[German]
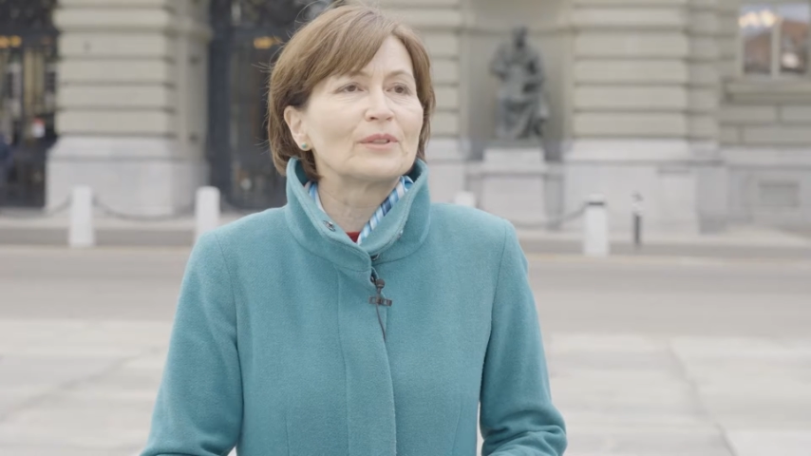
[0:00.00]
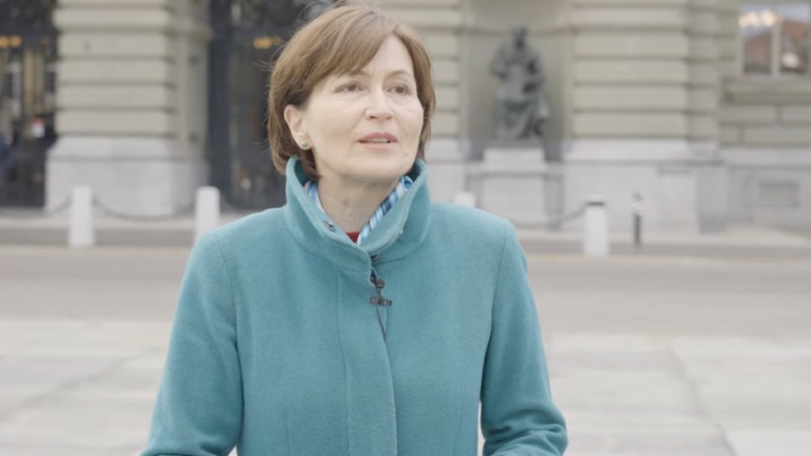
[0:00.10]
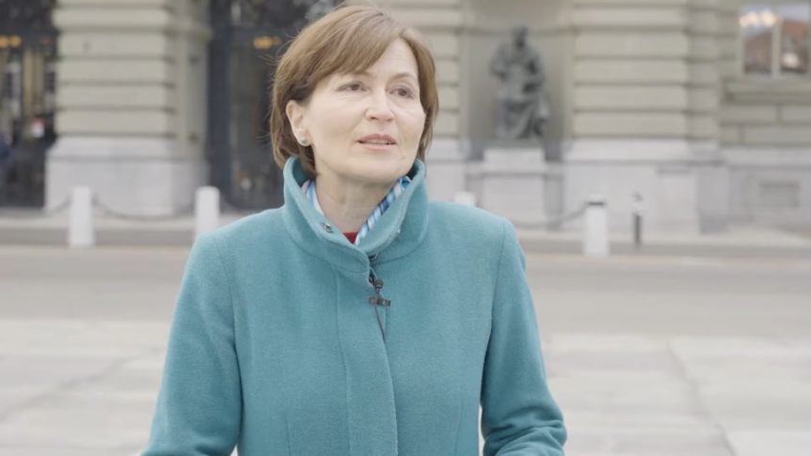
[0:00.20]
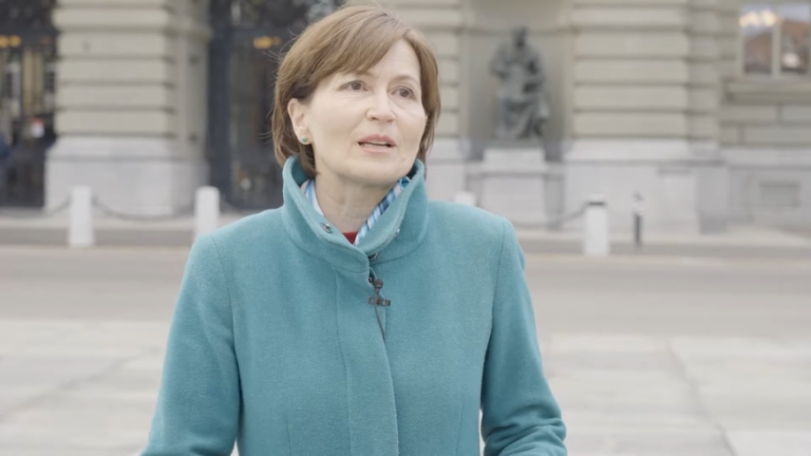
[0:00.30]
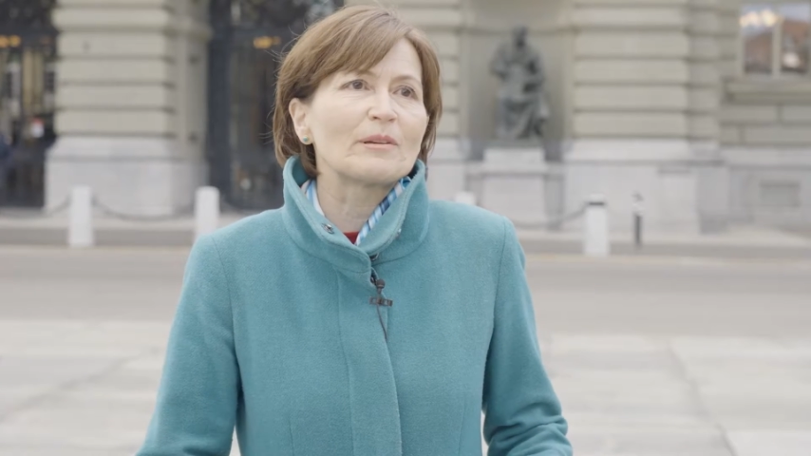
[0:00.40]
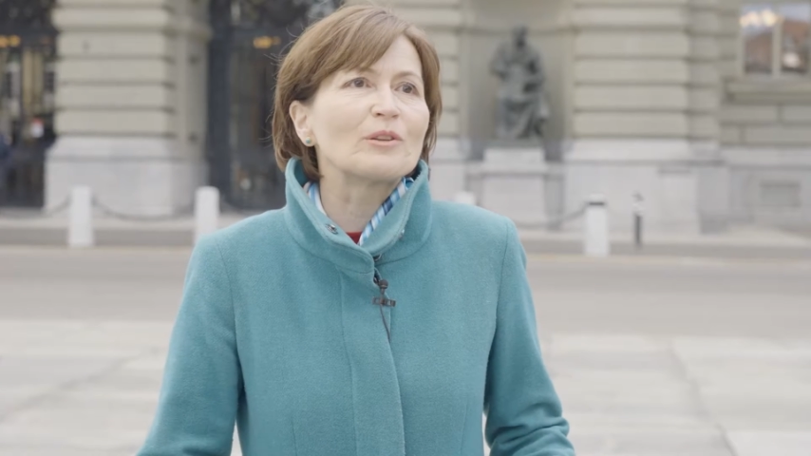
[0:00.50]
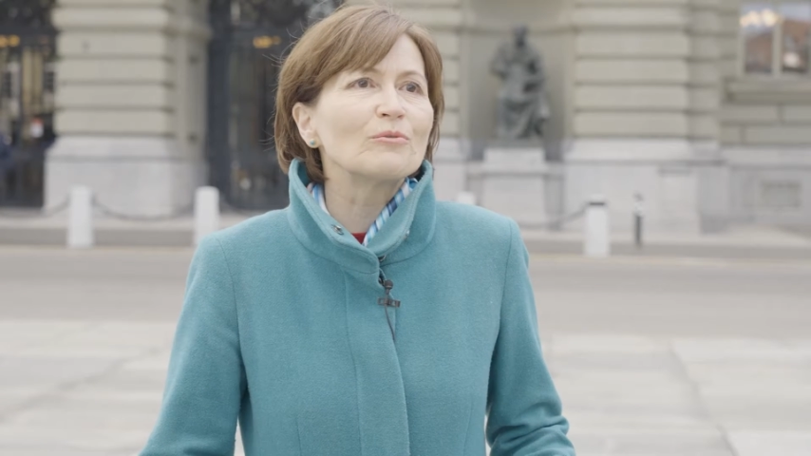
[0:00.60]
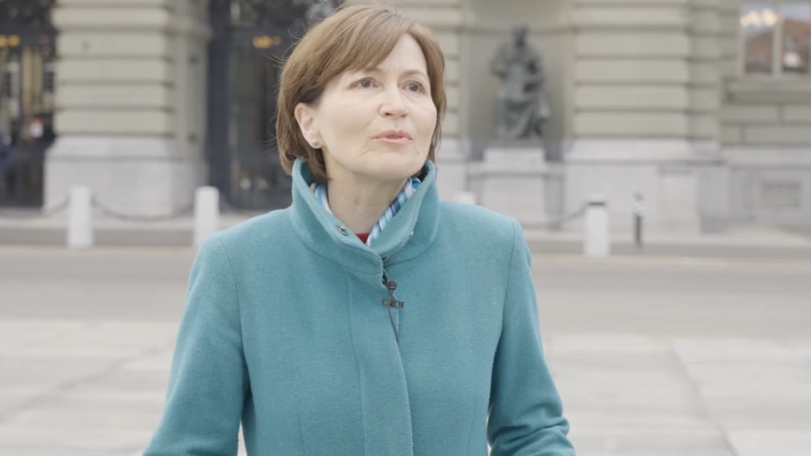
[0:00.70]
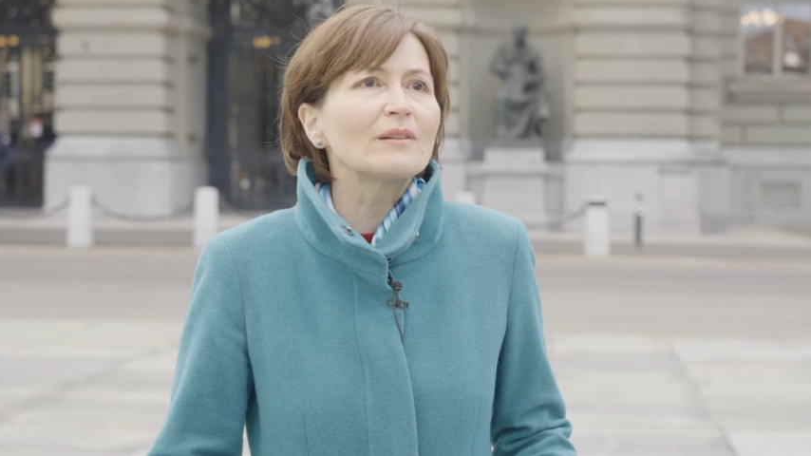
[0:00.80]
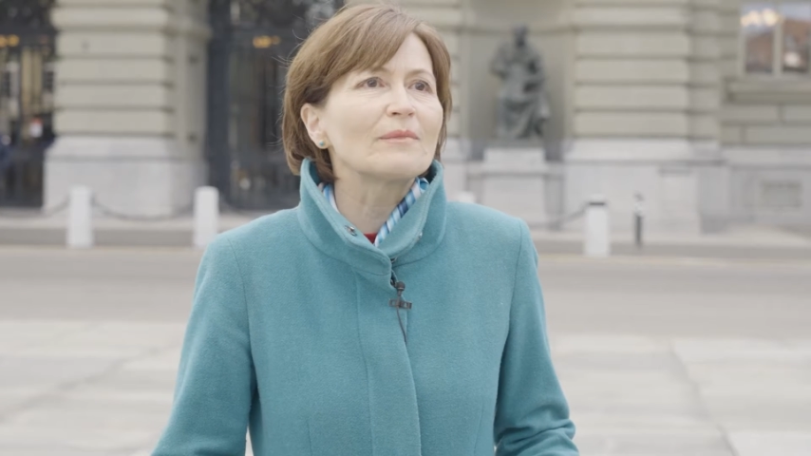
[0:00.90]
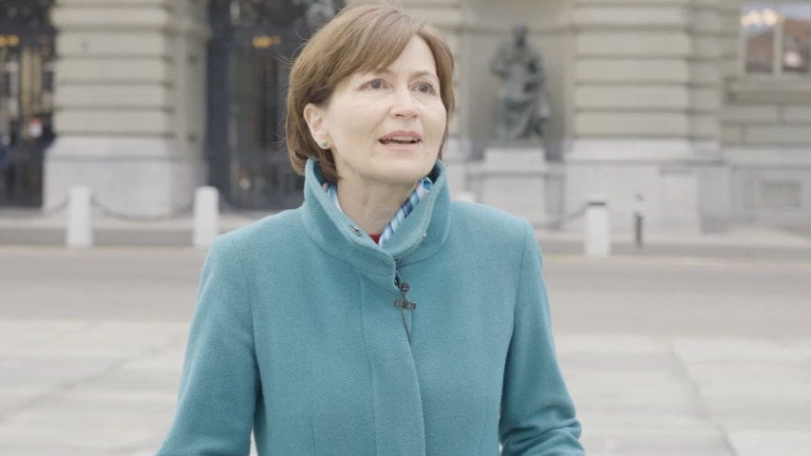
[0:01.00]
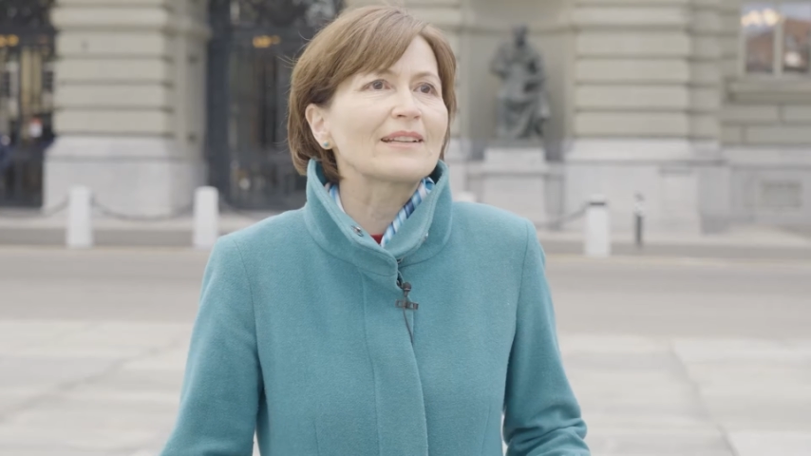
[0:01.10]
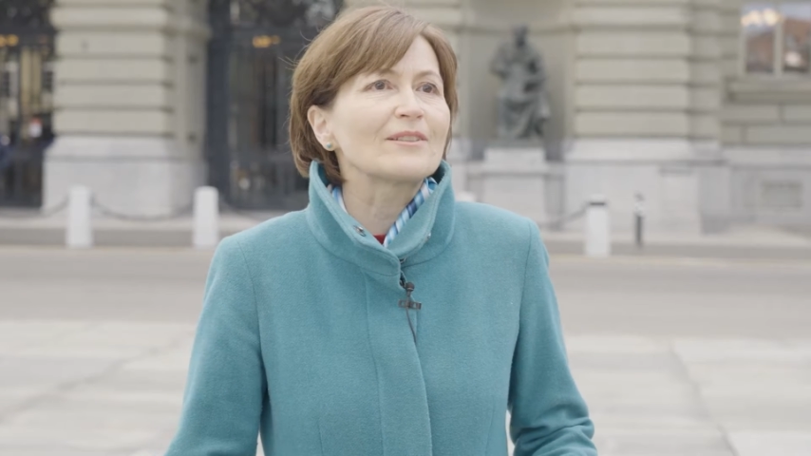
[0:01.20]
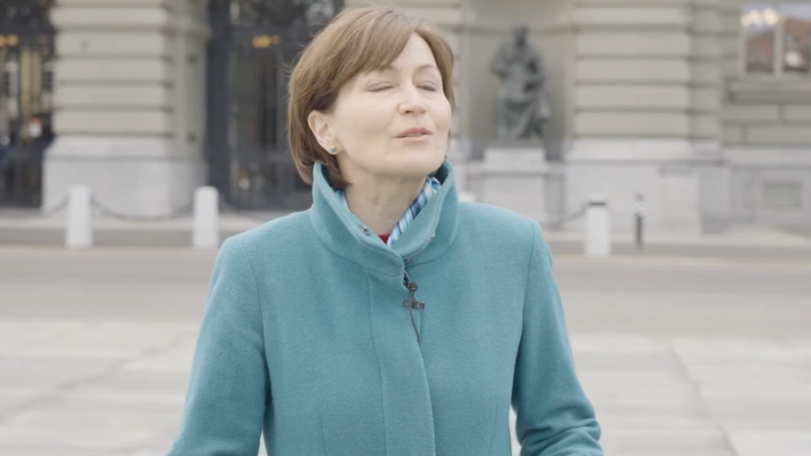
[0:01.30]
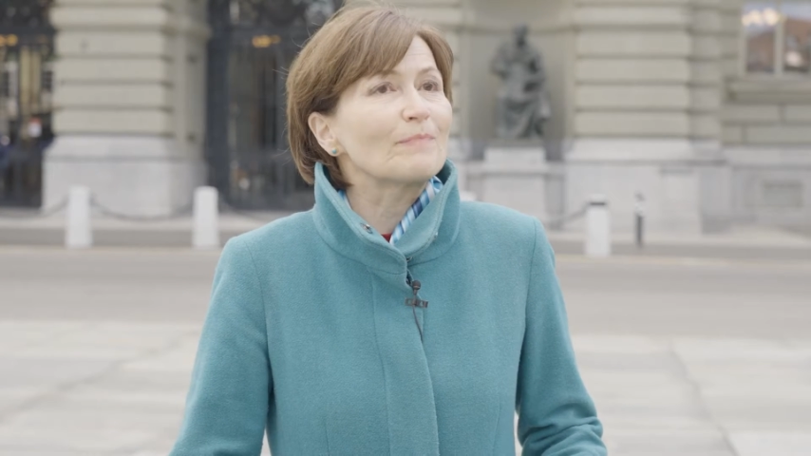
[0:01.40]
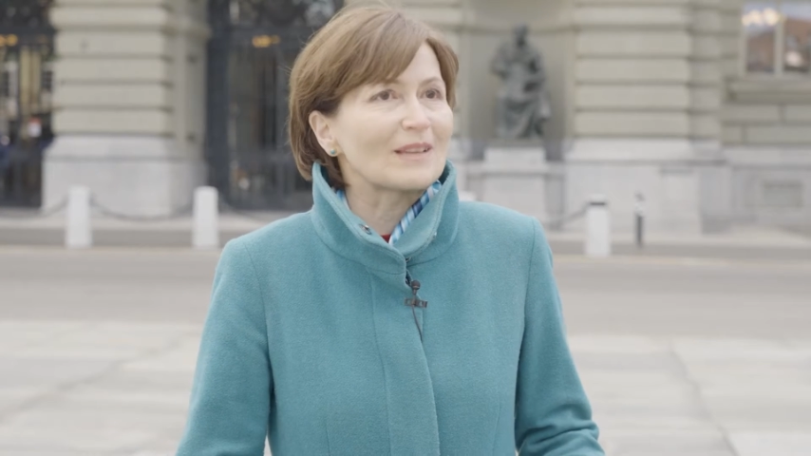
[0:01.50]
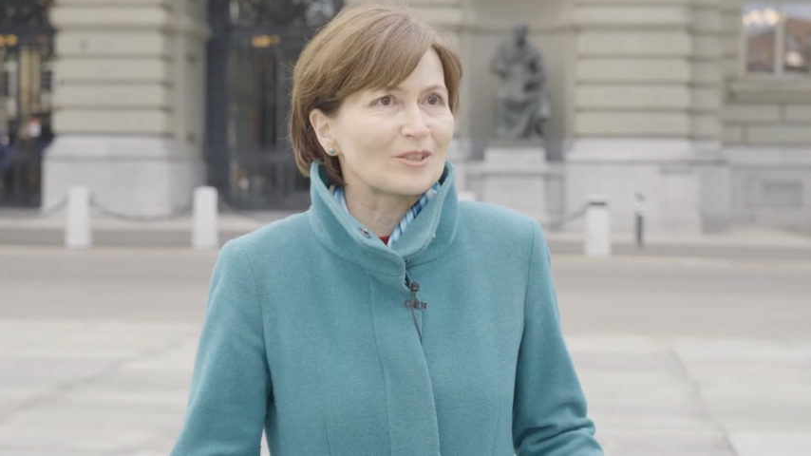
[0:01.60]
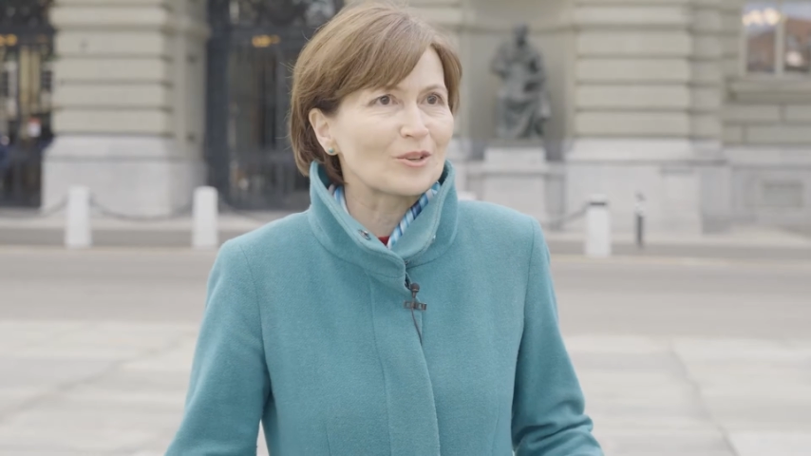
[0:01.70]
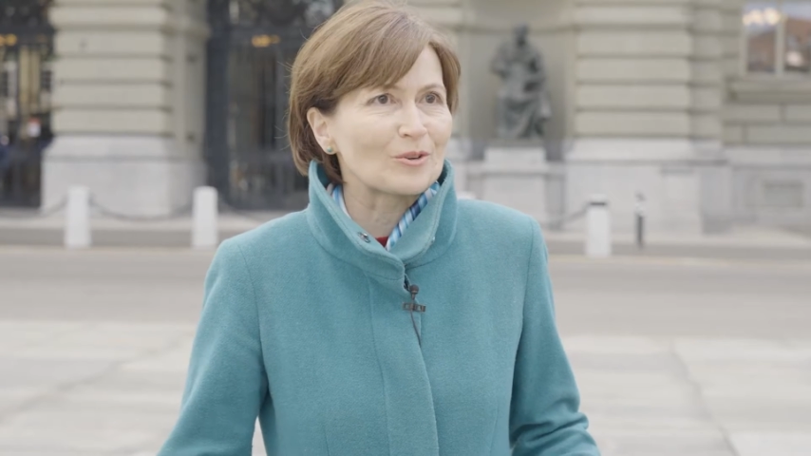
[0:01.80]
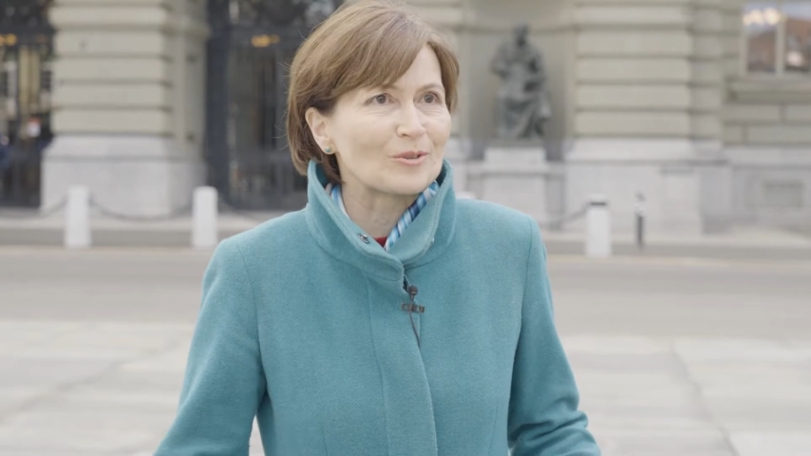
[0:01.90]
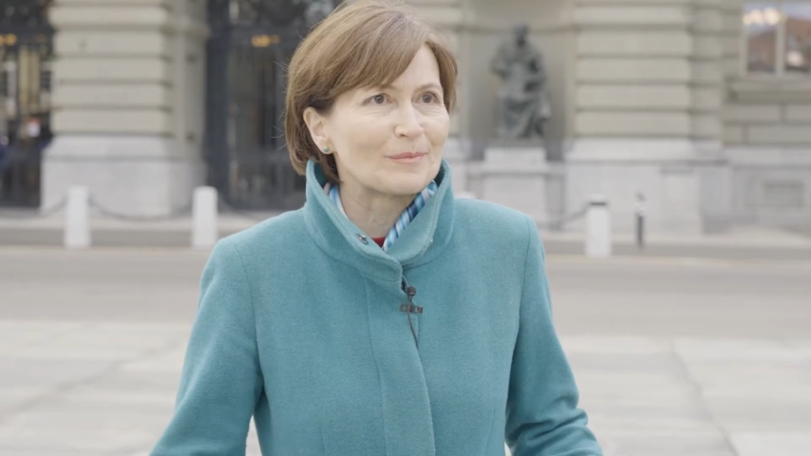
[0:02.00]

die ich sehr bedauere. Wir hätte es besser machen